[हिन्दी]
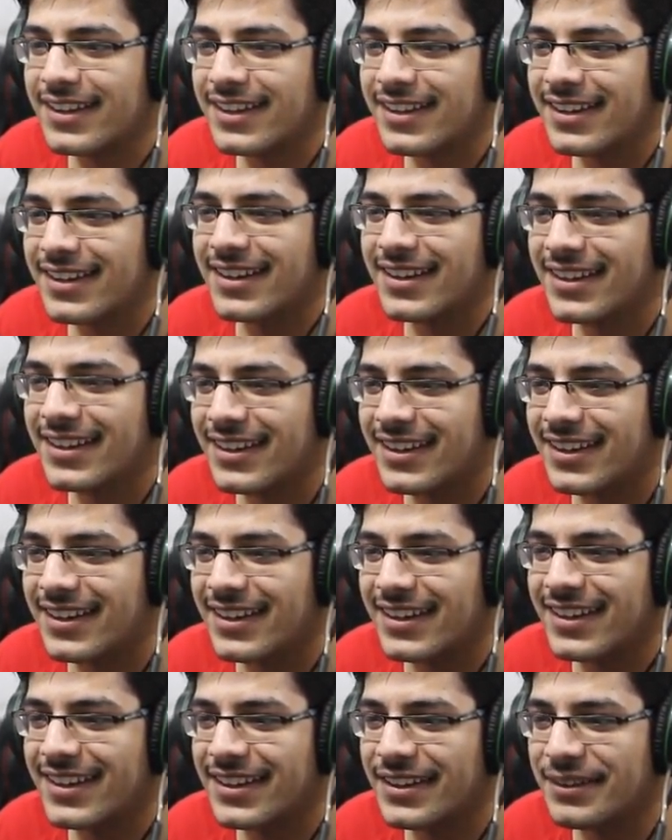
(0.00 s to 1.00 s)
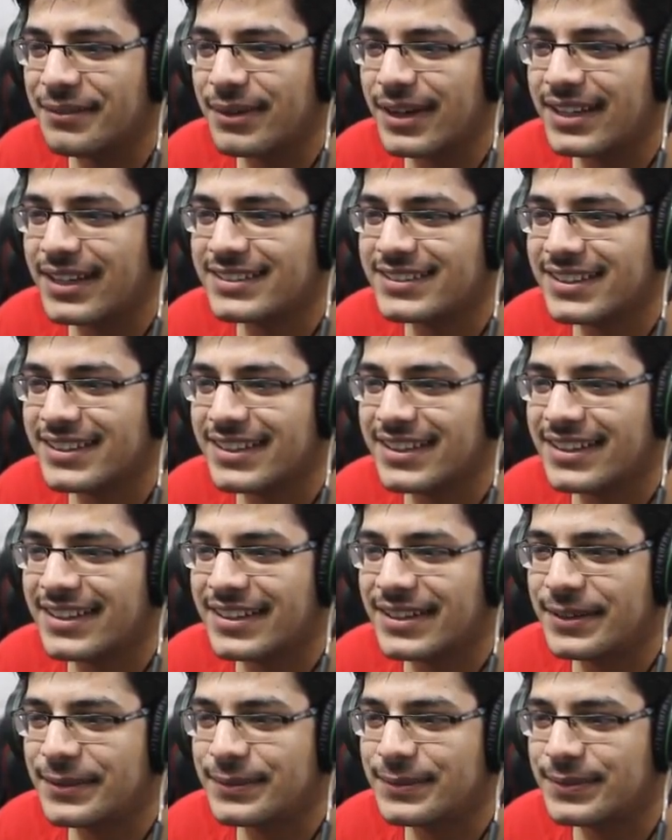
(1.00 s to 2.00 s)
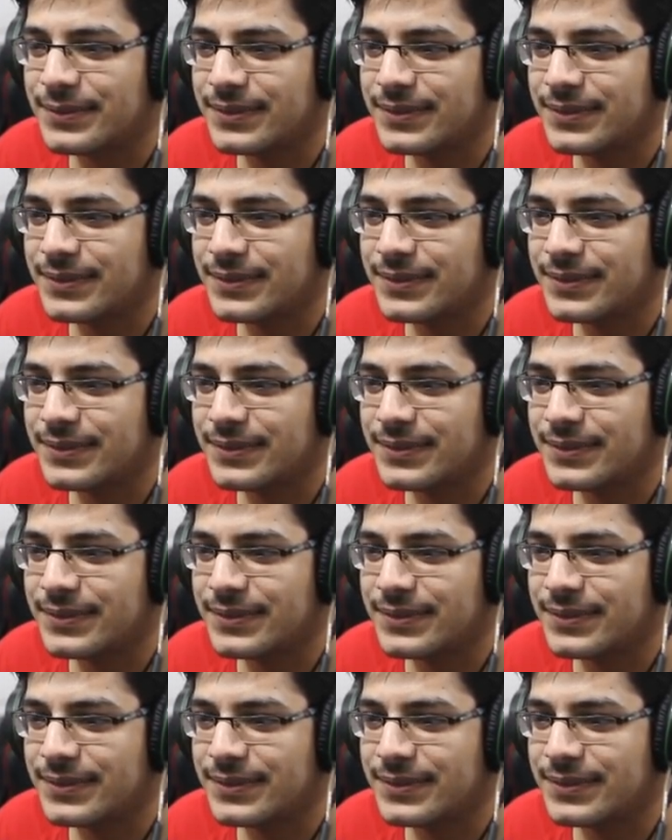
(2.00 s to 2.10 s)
अरे अरे भाई साहब